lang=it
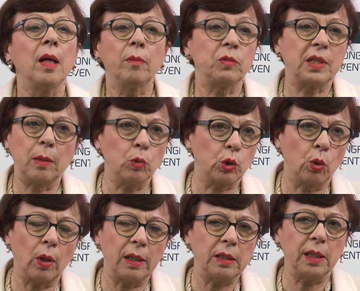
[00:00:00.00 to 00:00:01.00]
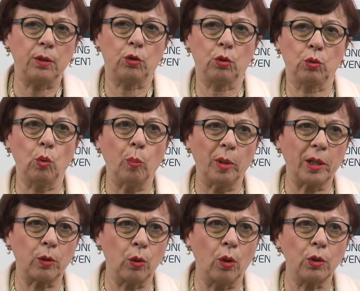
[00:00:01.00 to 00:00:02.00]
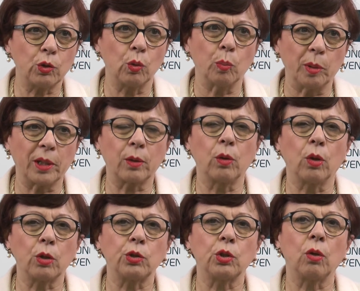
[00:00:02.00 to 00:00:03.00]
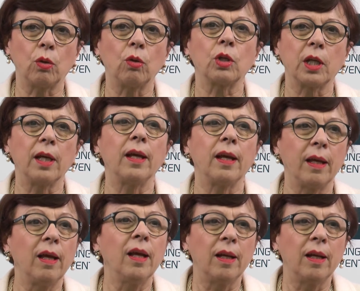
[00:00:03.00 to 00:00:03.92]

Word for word: Siamo solo all'inizio di un percorso, un percorso che